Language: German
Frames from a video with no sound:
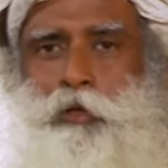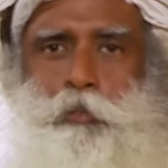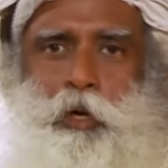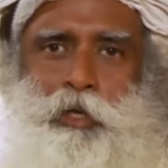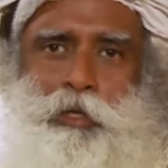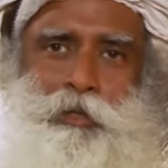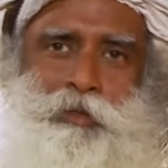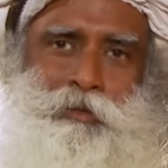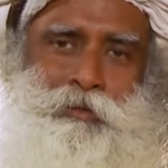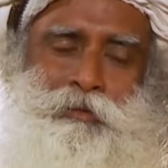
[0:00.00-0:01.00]
Your body.
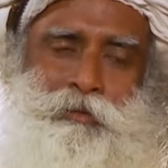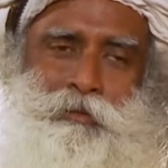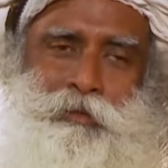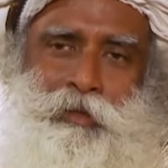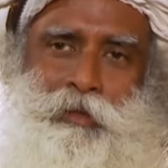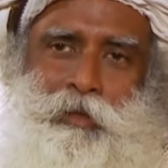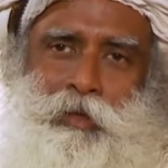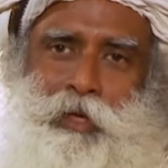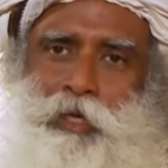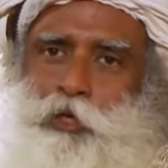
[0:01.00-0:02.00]
Dein Körper.
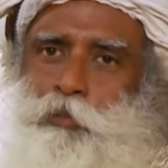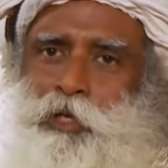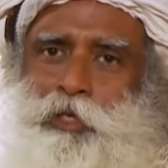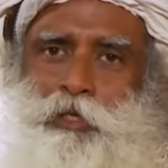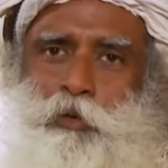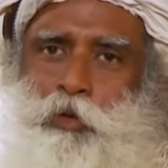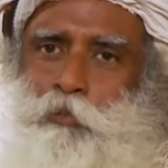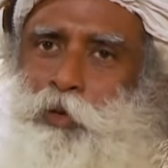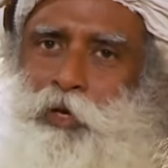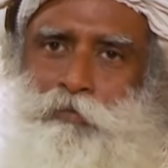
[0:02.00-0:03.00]
Über
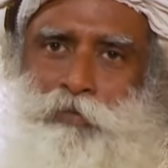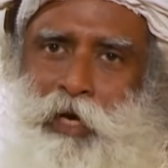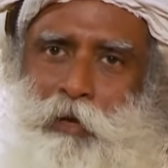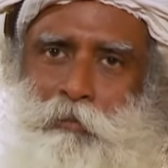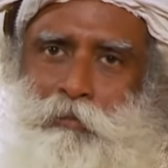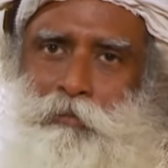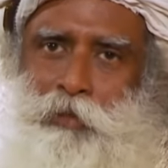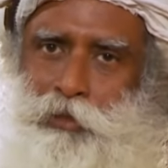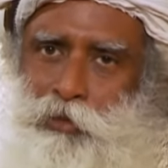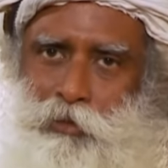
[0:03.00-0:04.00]
einen Zeitraum
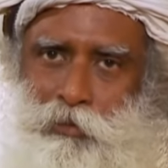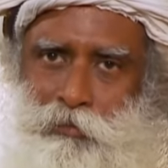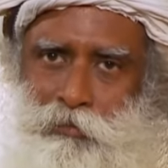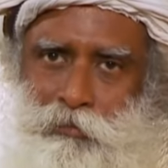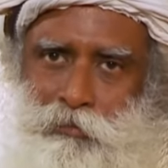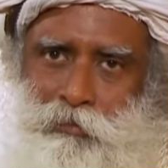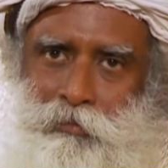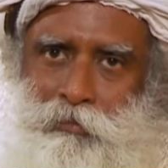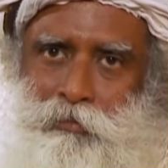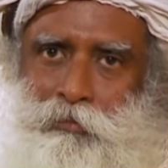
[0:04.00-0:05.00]
angehäuft, ja oder
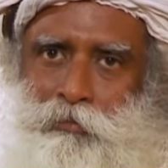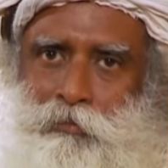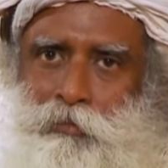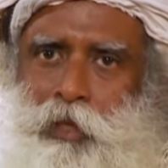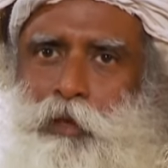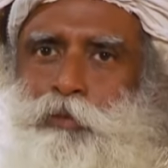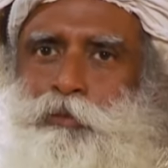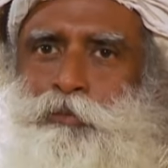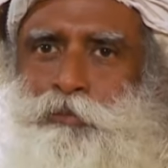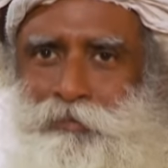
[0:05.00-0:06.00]
nein?
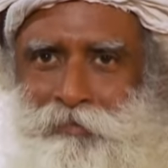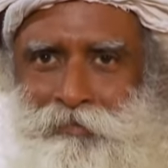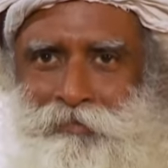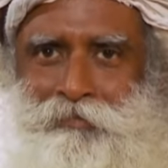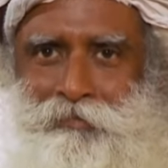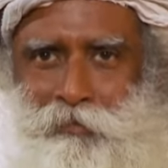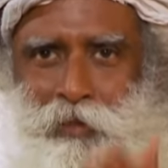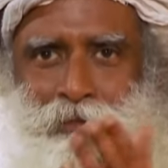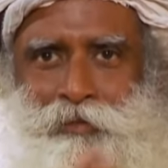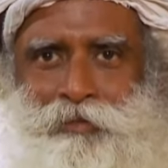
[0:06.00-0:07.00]
Hallo? Ma?